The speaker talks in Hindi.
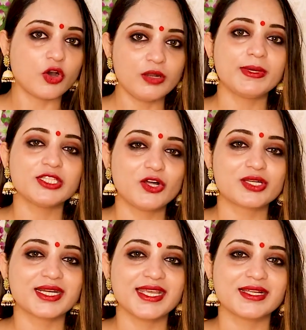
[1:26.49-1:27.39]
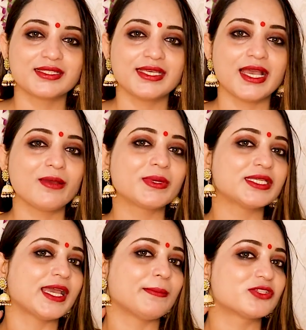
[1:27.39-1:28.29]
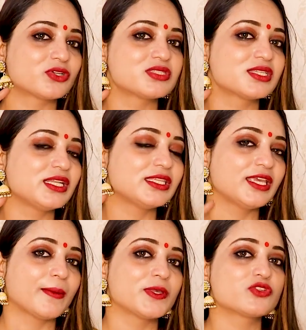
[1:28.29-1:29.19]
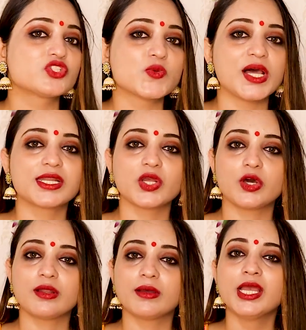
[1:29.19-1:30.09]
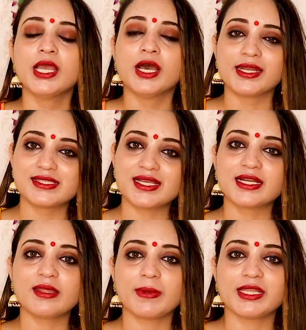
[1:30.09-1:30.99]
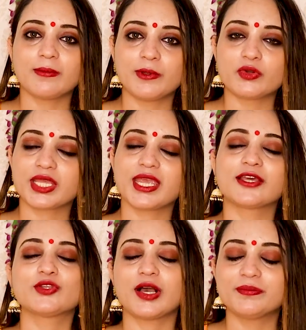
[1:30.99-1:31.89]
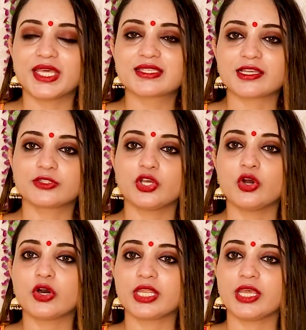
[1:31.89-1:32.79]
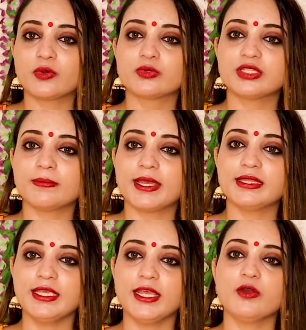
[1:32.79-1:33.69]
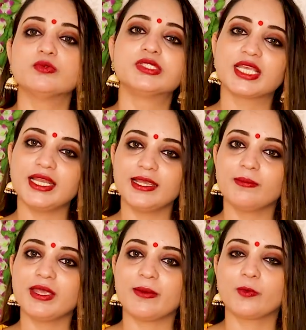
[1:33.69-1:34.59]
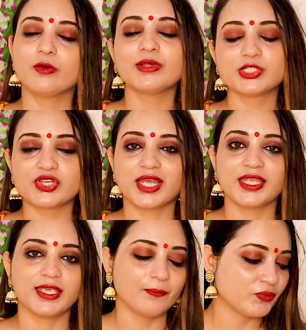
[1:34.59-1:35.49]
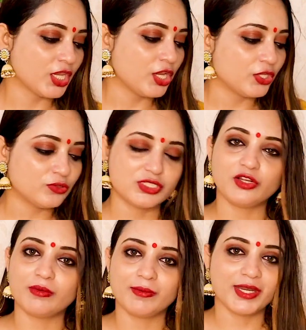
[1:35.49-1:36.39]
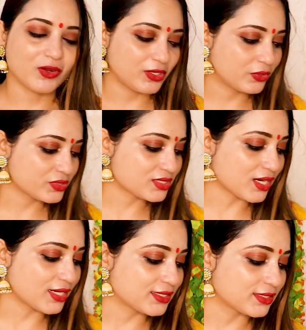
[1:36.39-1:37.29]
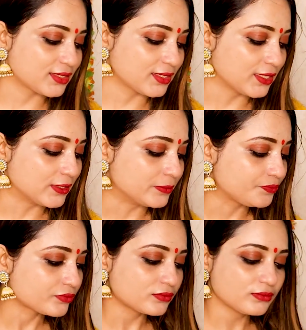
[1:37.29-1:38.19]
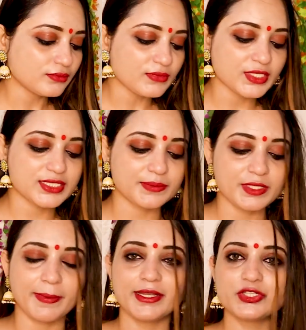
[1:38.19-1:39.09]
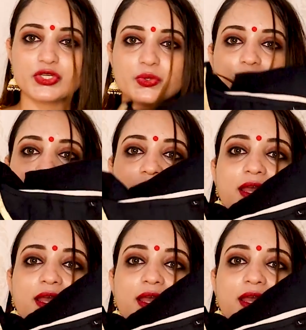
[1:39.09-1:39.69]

हॉल मैंने ऑलरेडी कर दिया है मैंने अमेजोन से ली थी अमेजोन ज्वेलरी हॉल रिसेंटली मैंने अपलोड किया है तो आप देख सकते हो और ये कुर्ती पहनी है उसकी लिंक भी आपको मिल जाएगी तो चलो अब हमारे हॉल को स्टार्ट करते दे सबसे पहली जो कुर्ती